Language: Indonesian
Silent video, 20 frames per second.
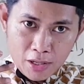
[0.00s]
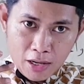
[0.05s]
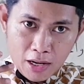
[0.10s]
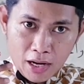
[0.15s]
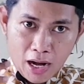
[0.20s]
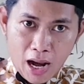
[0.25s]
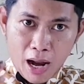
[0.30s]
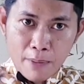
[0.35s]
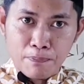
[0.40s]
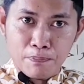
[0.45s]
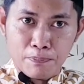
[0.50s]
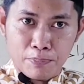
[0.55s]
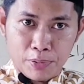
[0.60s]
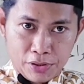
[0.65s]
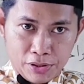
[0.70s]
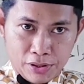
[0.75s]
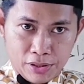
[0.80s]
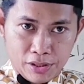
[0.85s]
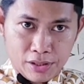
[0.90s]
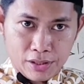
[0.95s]

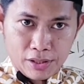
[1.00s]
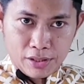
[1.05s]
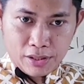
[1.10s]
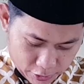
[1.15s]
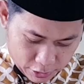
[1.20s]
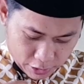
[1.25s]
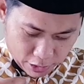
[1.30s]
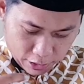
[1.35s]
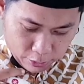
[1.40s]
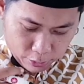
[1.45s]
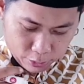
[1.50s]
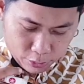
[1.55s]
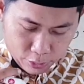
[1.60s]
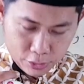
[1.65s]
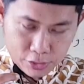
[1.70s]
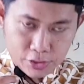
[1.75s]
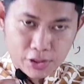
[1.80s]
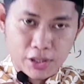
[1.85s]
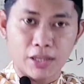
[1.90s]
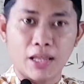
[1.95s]
rapi,
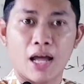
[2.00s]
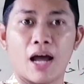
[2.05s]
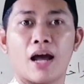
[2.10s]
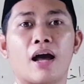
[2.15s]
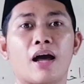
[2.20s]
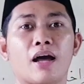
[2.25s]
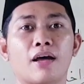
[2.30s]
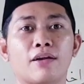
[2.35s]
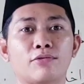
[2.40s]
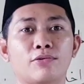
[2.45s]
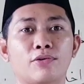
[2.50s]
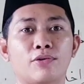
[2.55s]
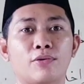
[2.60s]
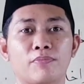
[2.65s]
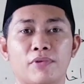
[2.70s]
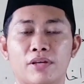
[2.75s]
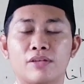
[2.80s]
terus kita harum,